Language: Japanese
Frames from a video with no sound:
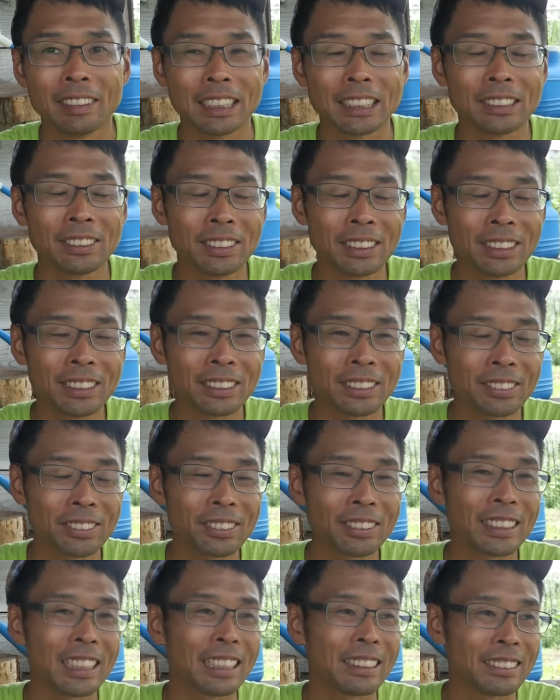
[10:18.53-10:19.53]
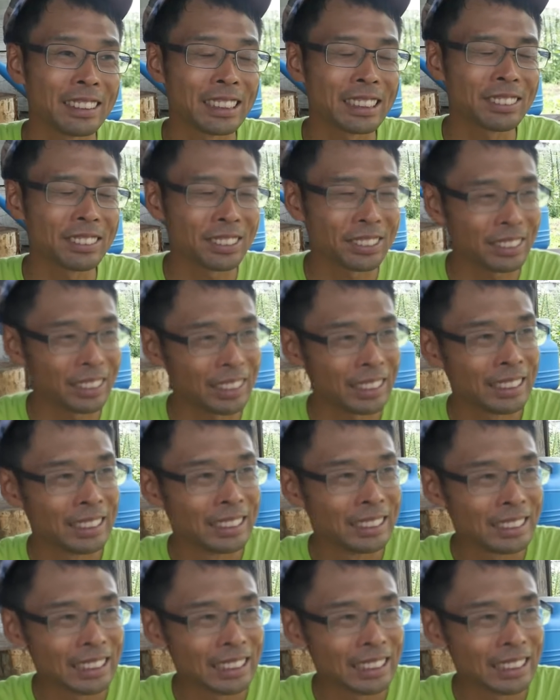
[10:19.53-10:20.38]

まあそういうところがあるので、ちょっとそれは